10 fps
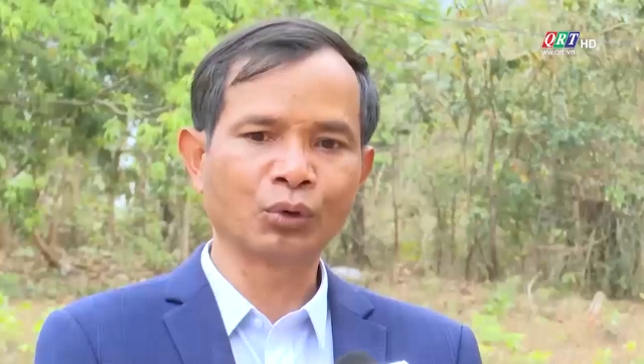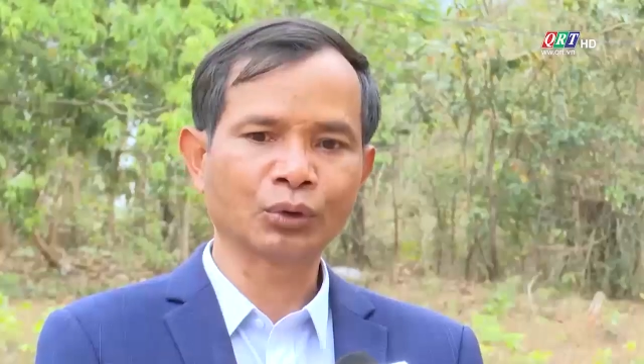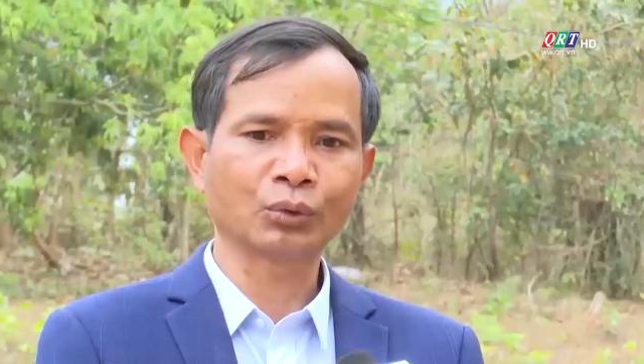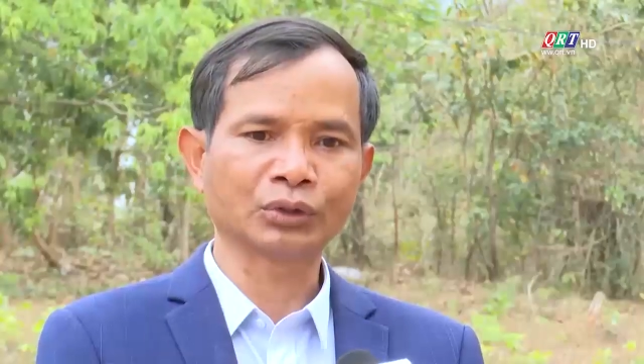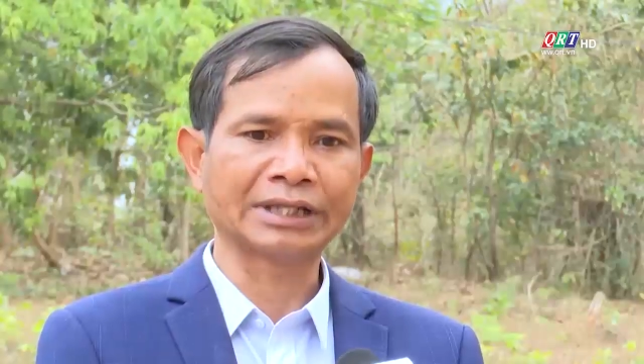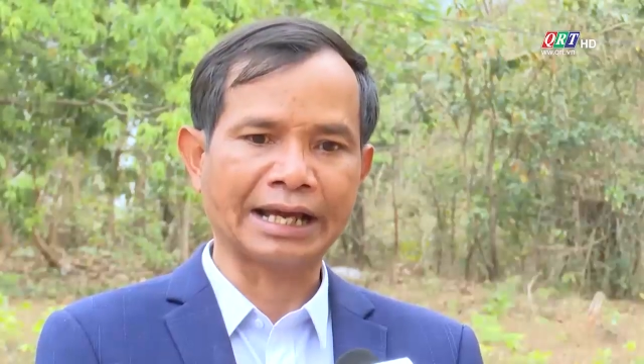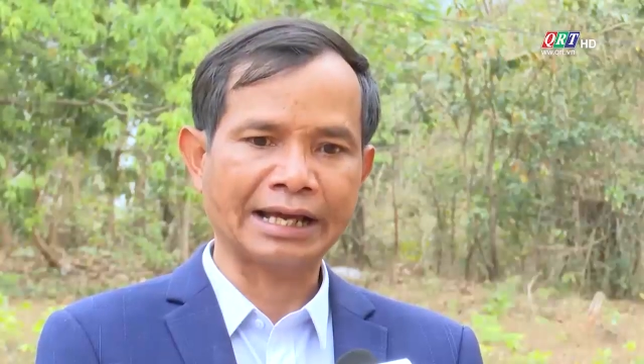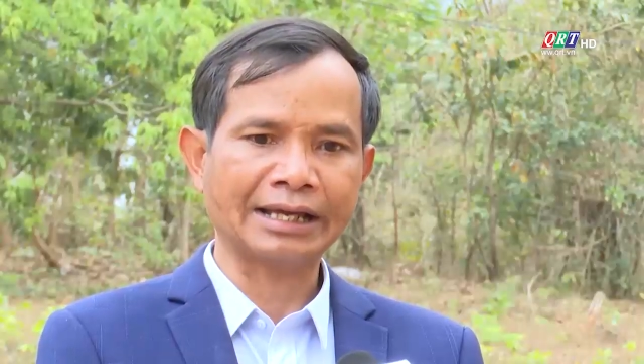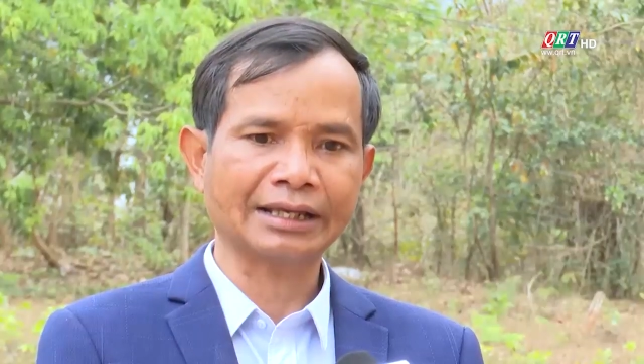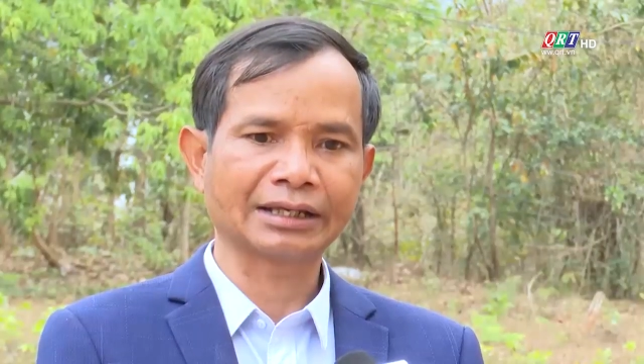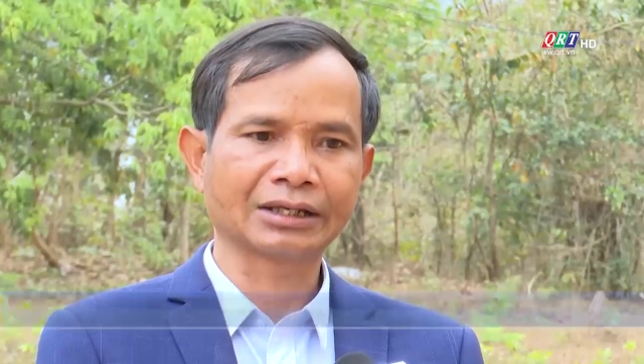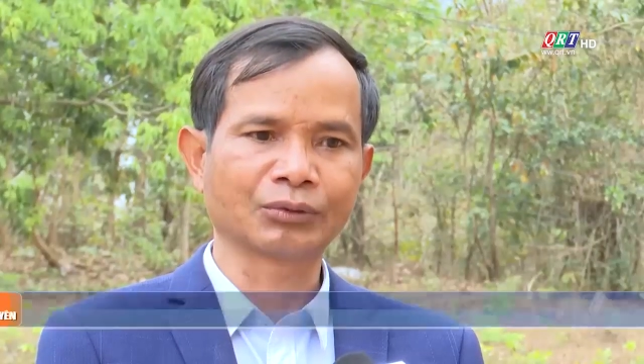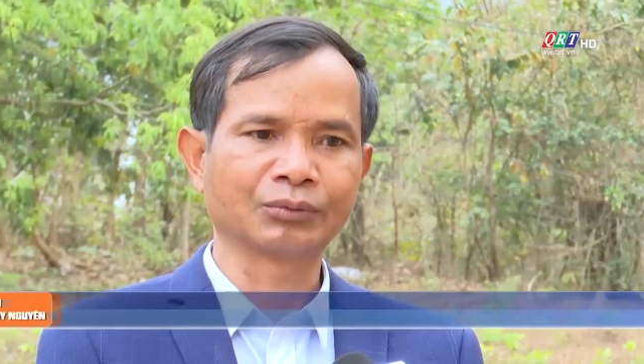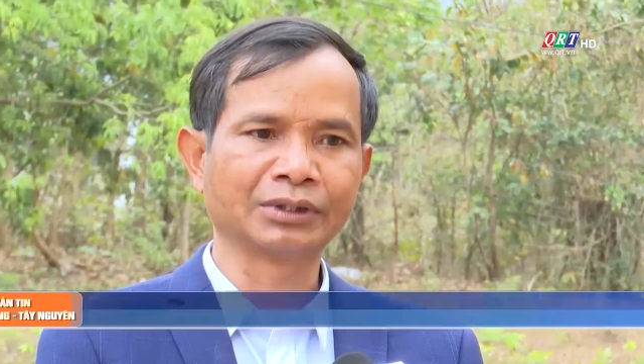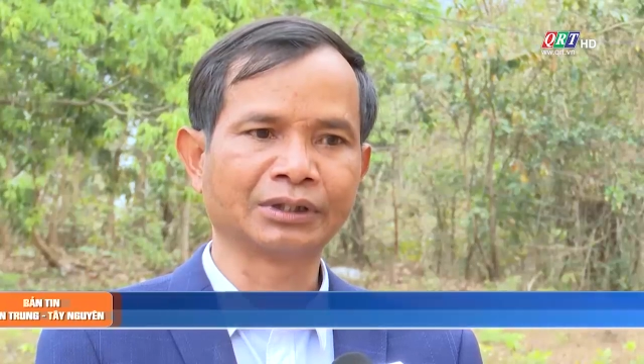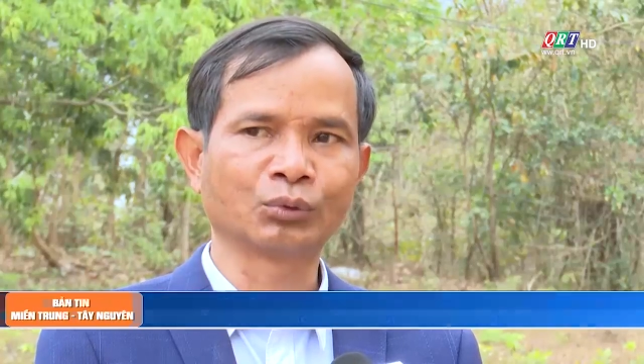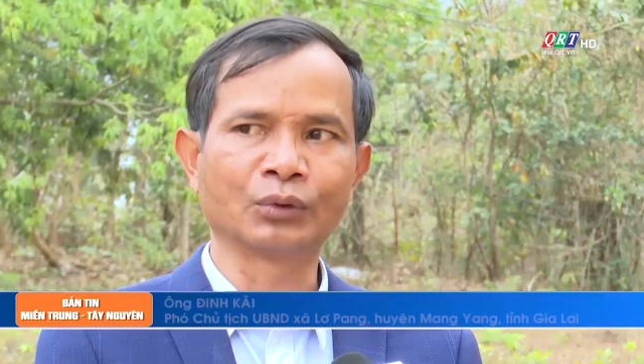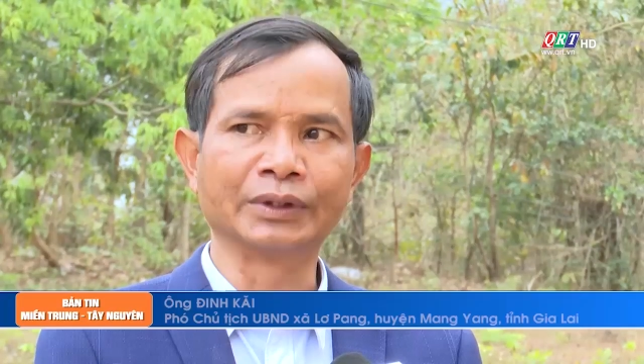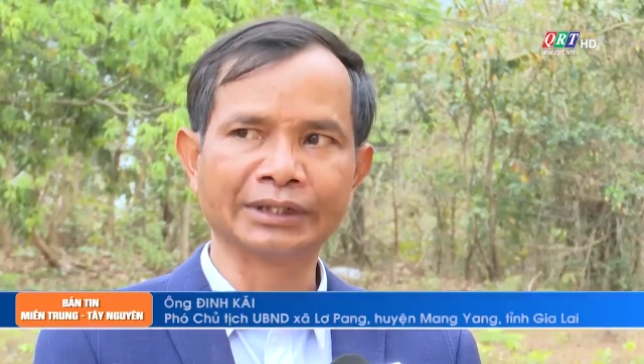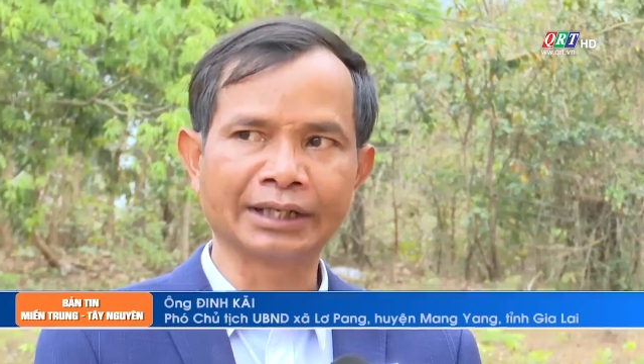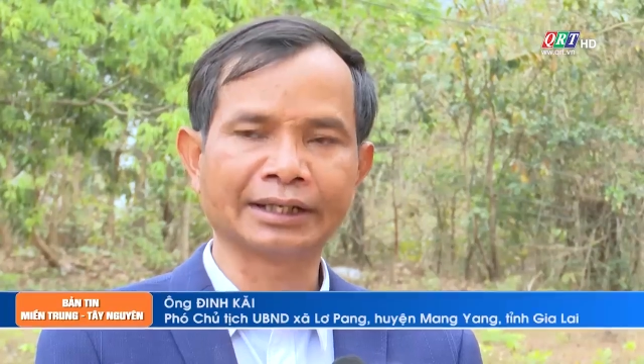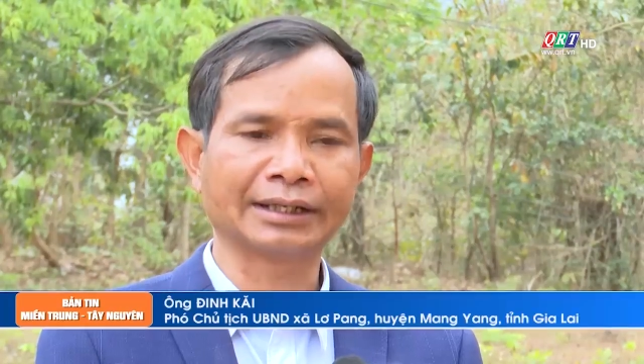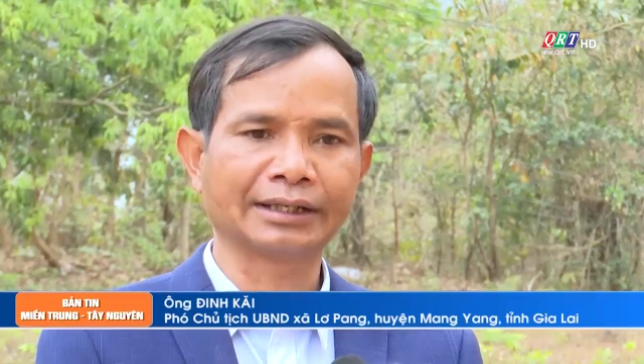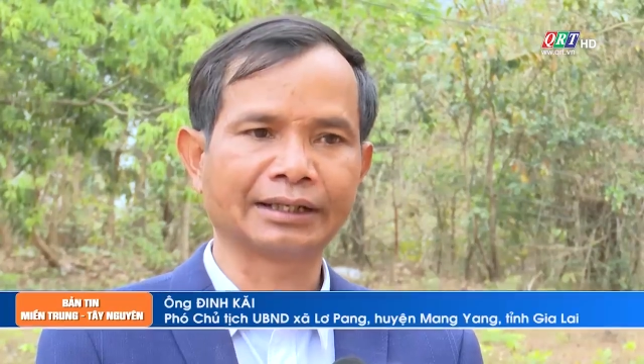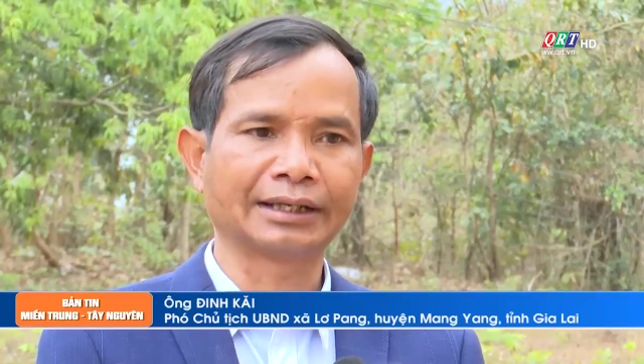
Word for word: muốn của xã cũng như của người dân á,